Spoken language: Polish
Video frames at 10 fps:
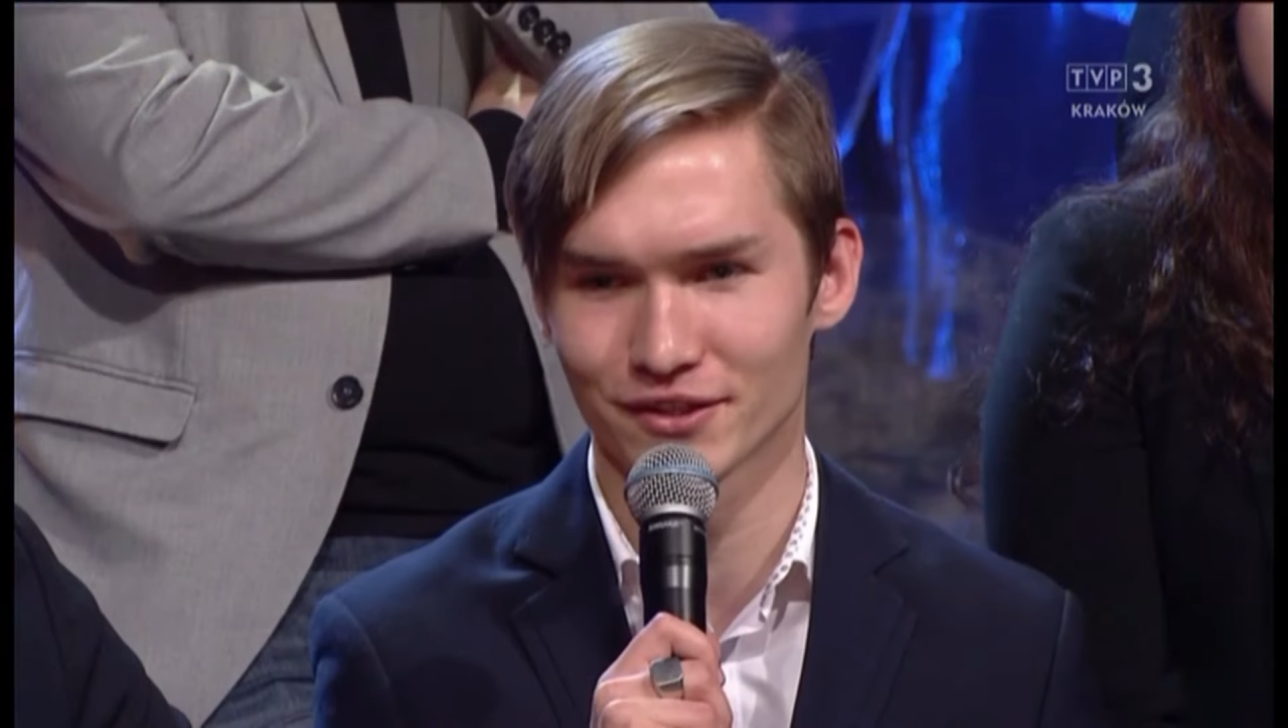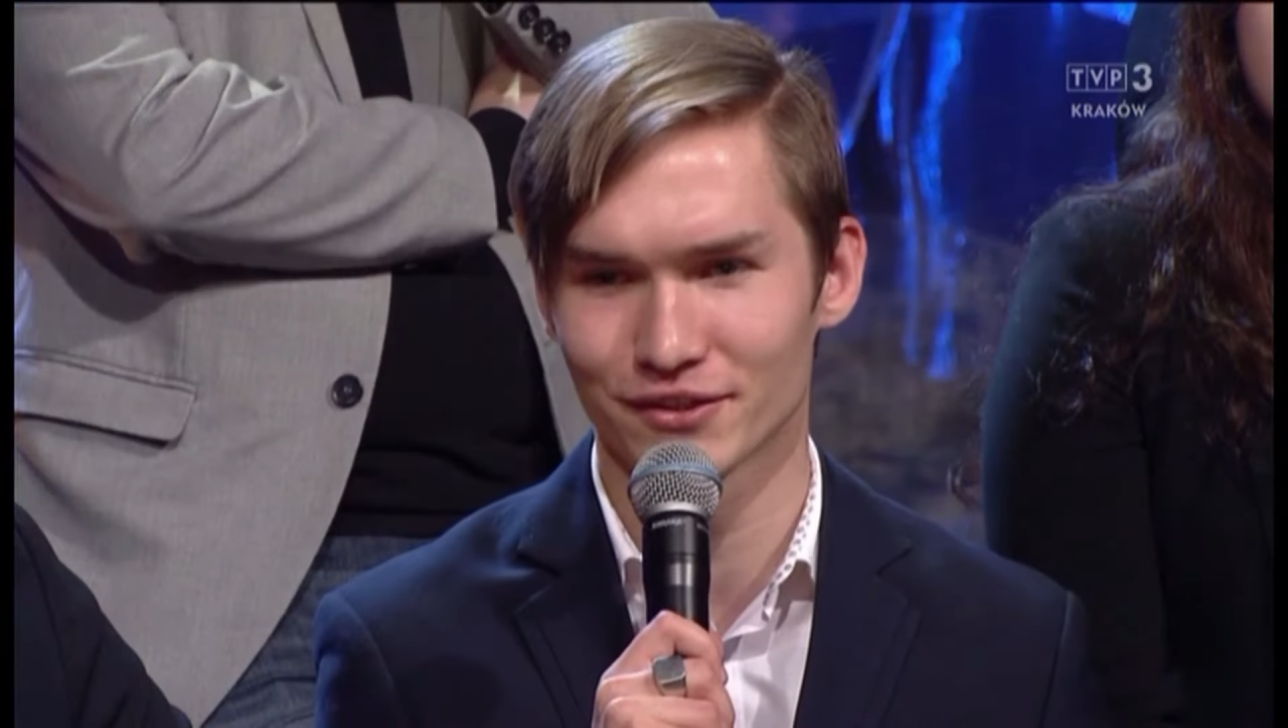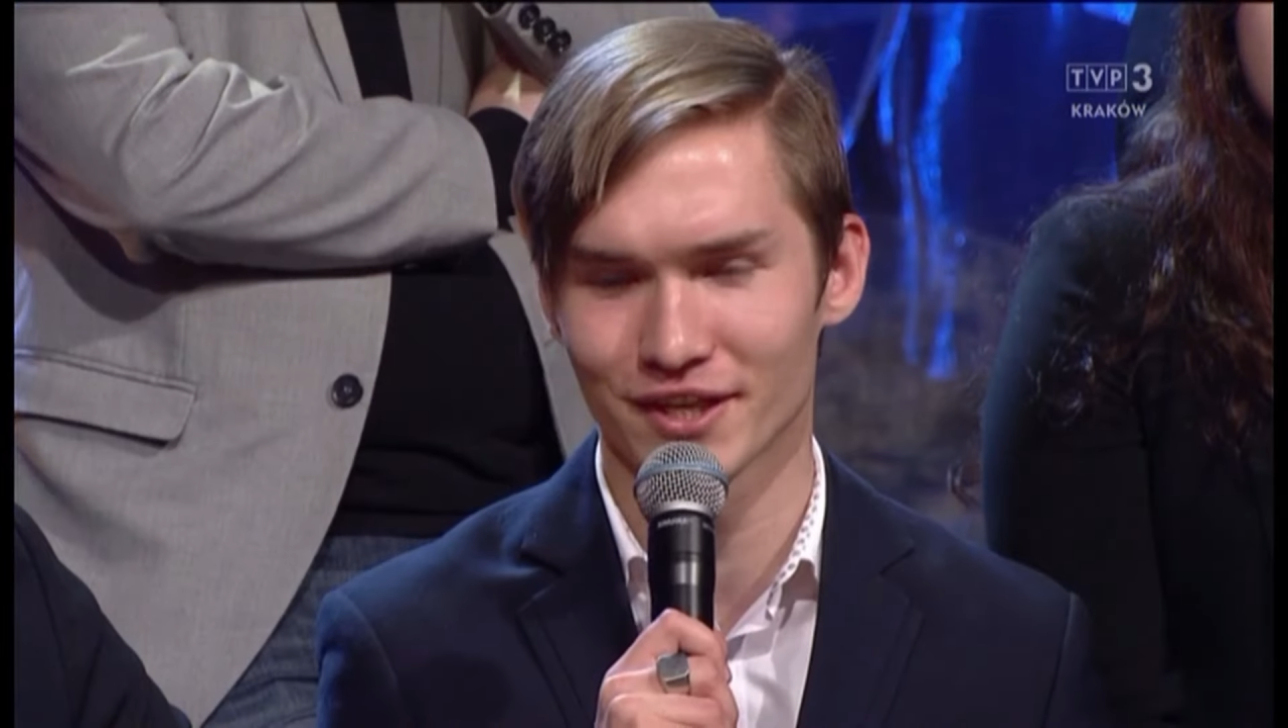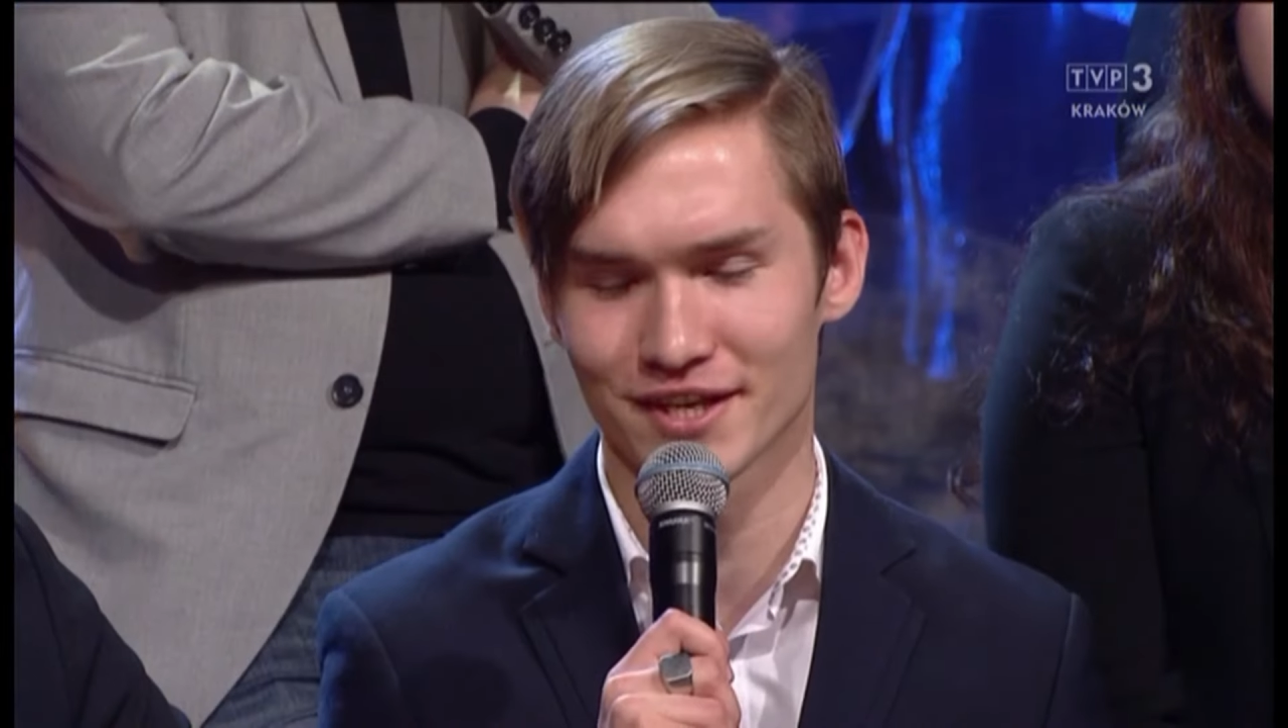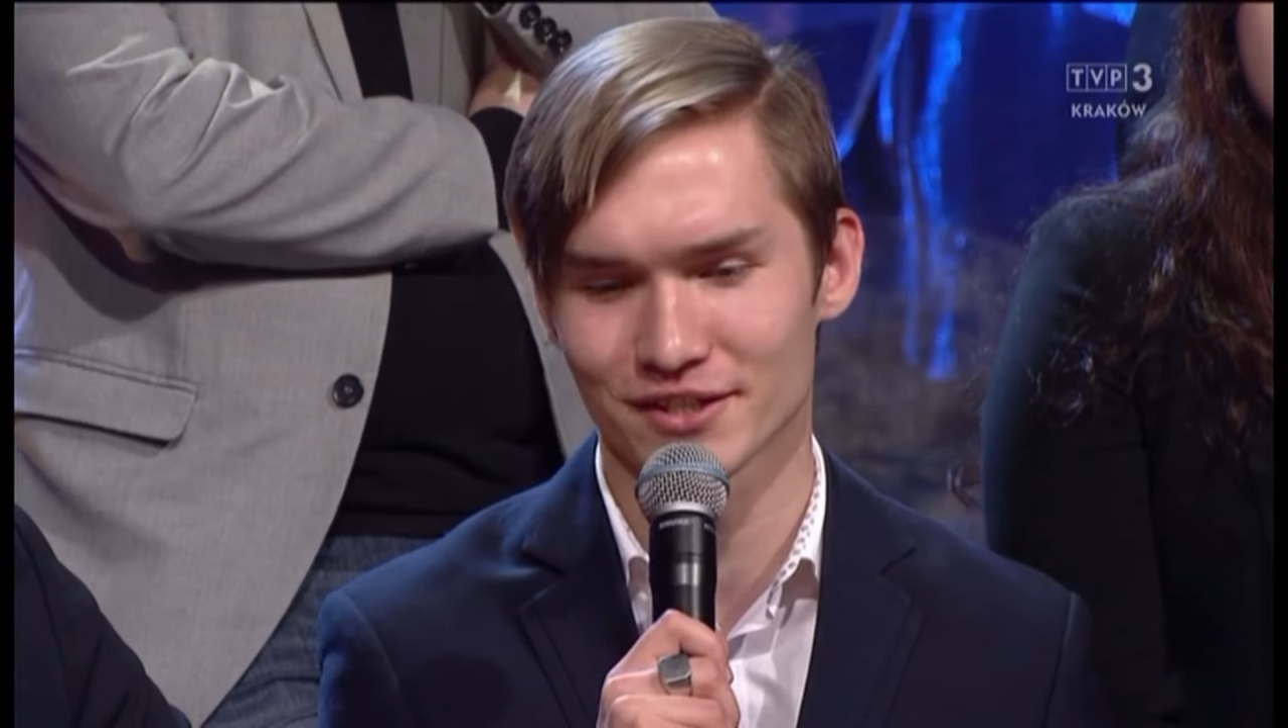
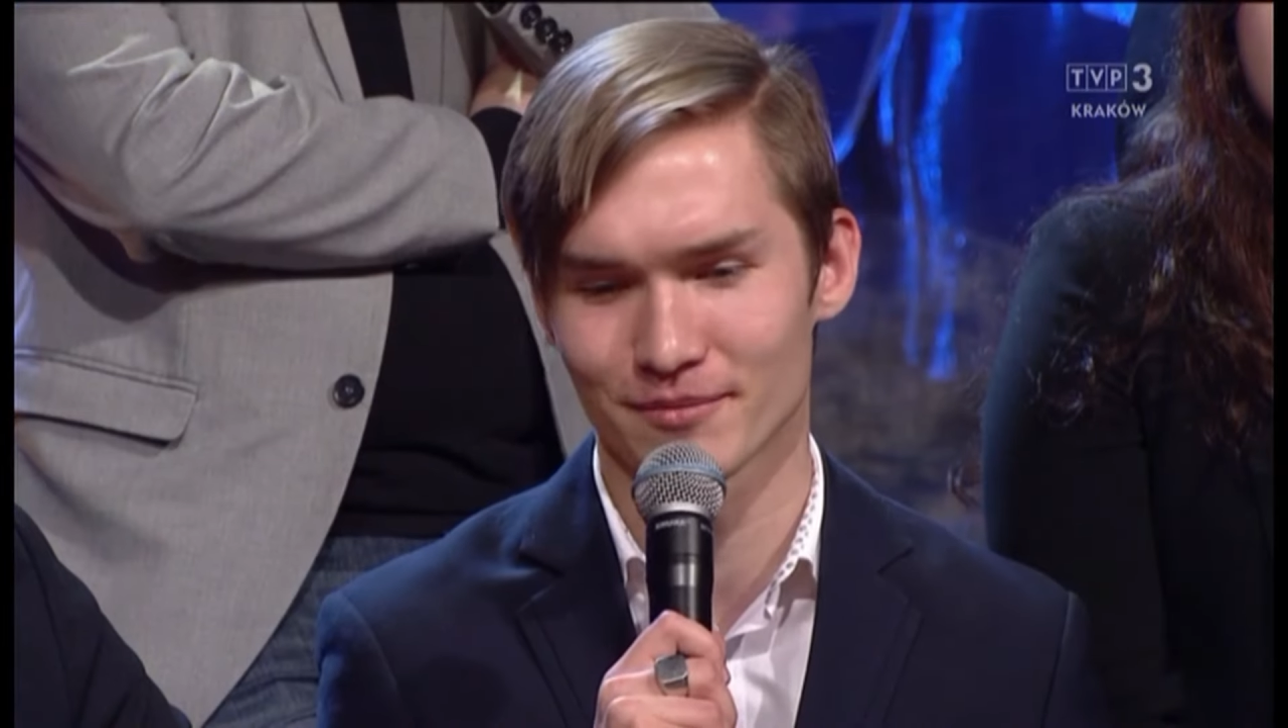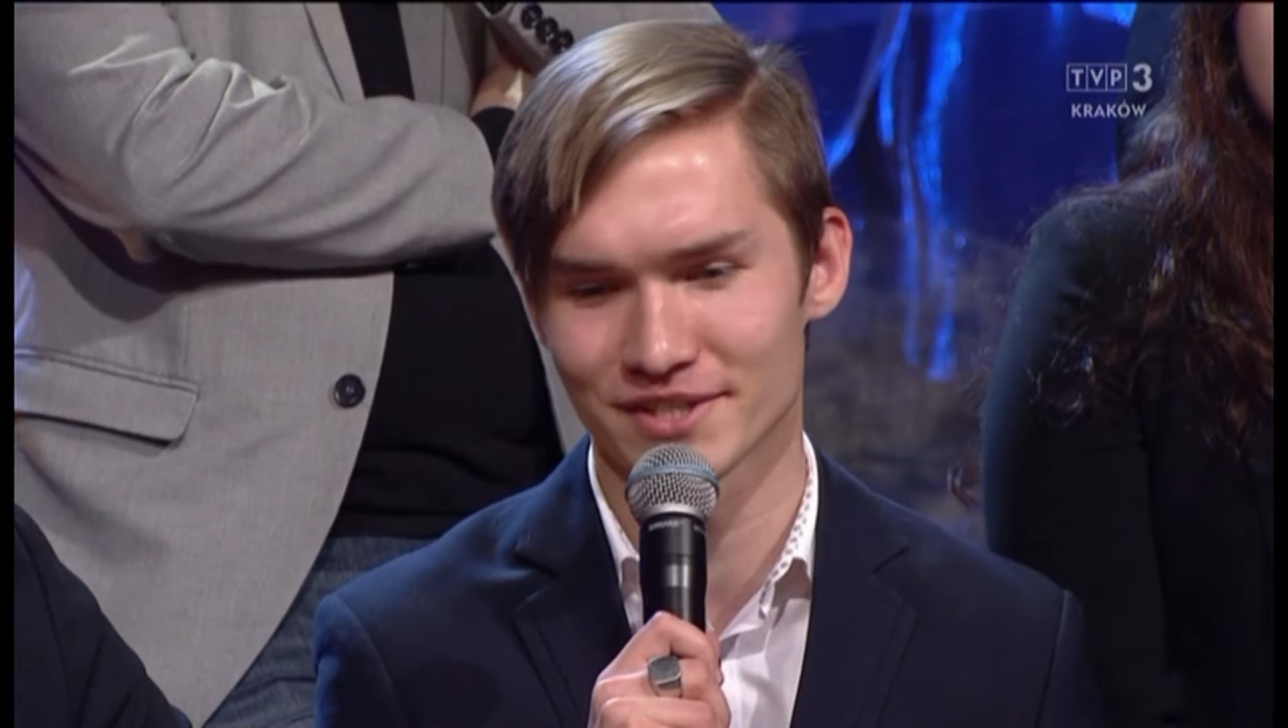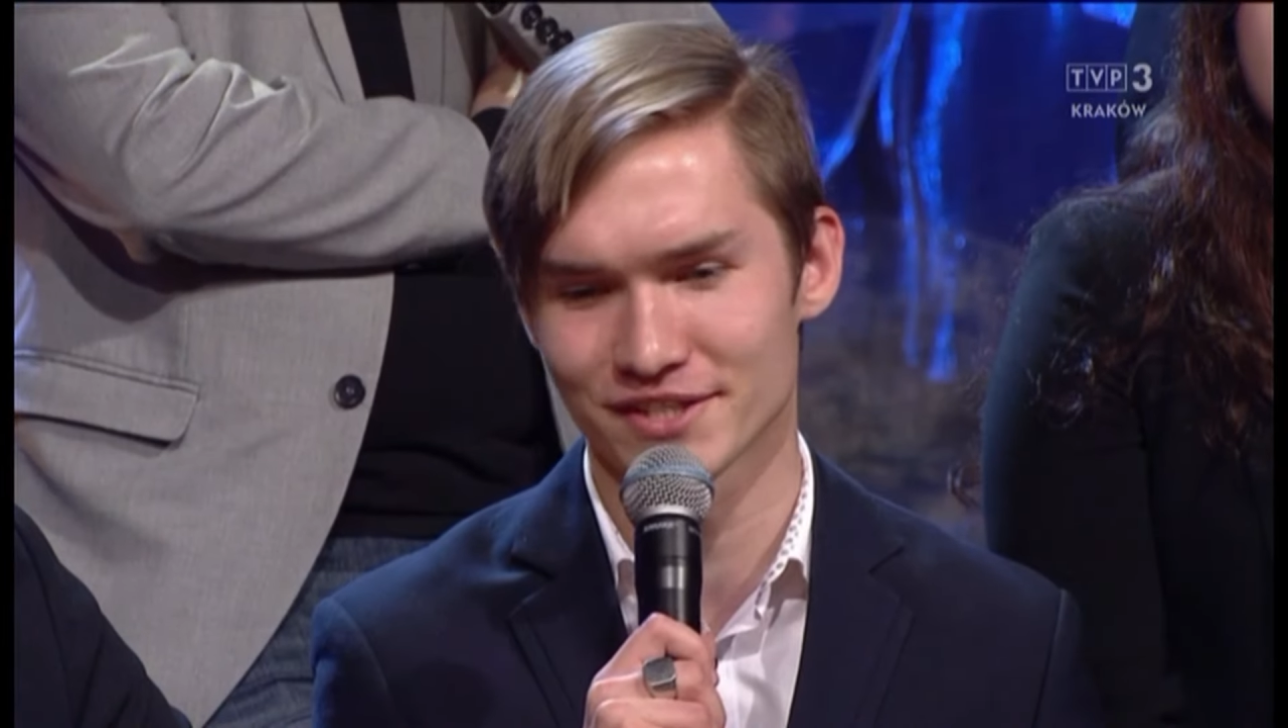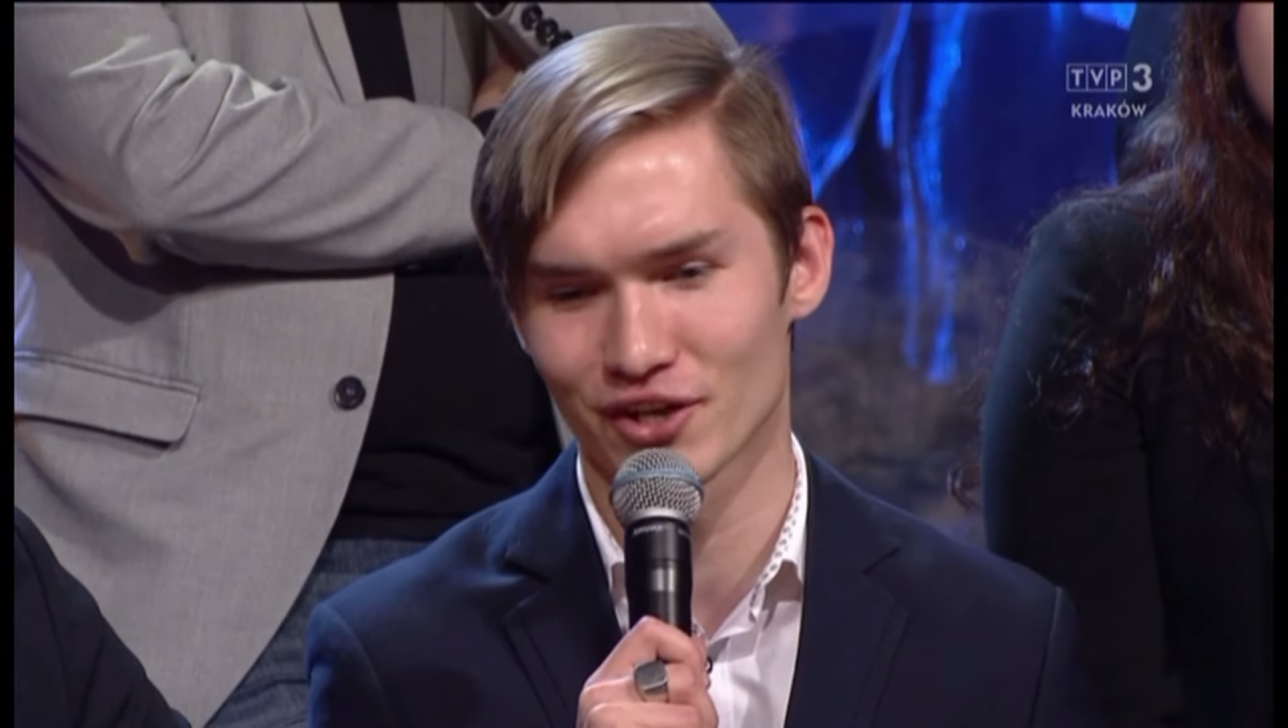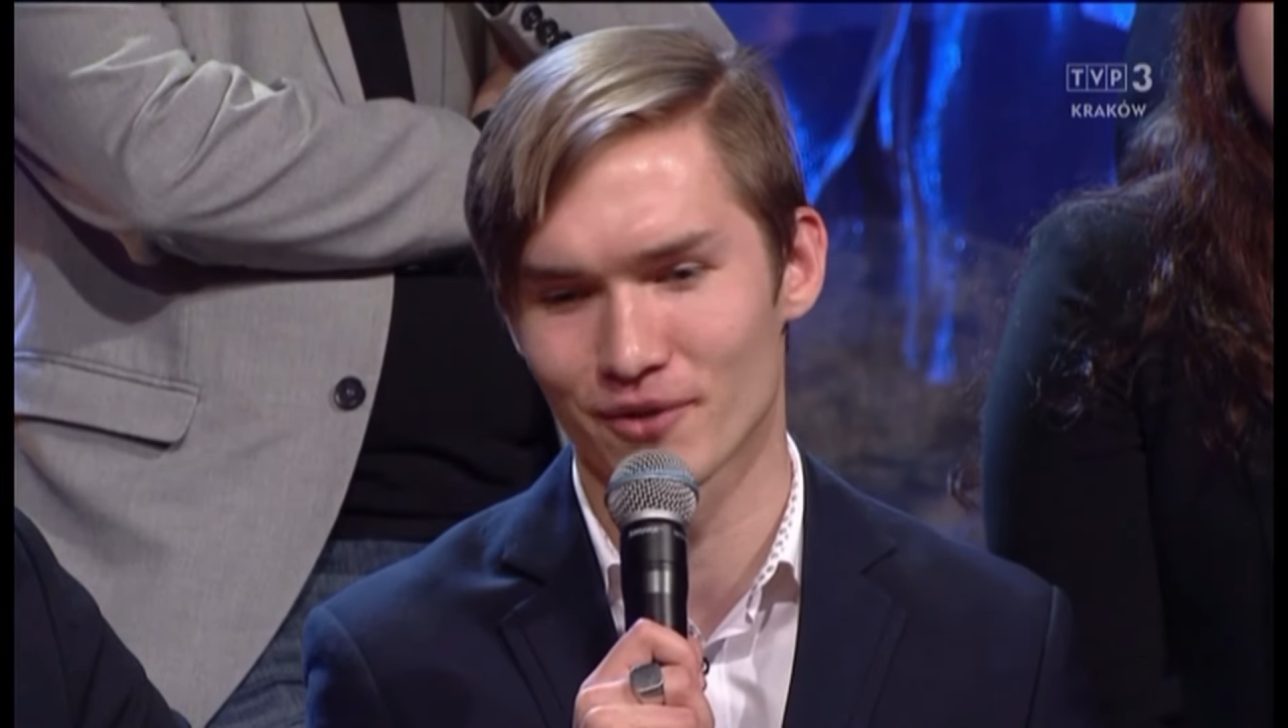to nie jest obecnie